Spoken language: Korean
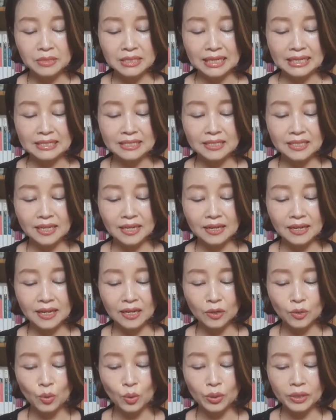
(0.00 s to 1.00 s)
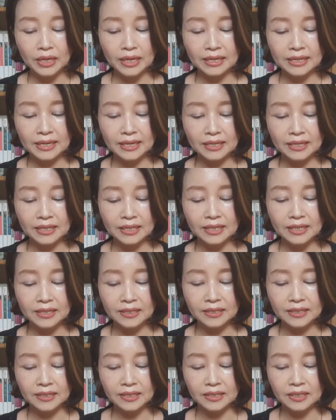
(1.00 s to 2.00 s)
자체가 고객의
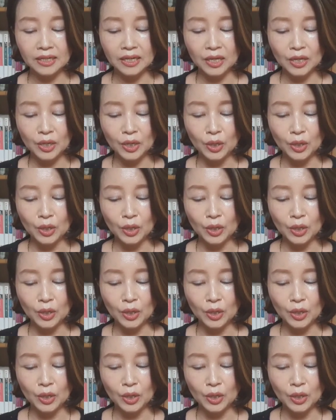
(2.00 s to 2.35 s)
이익을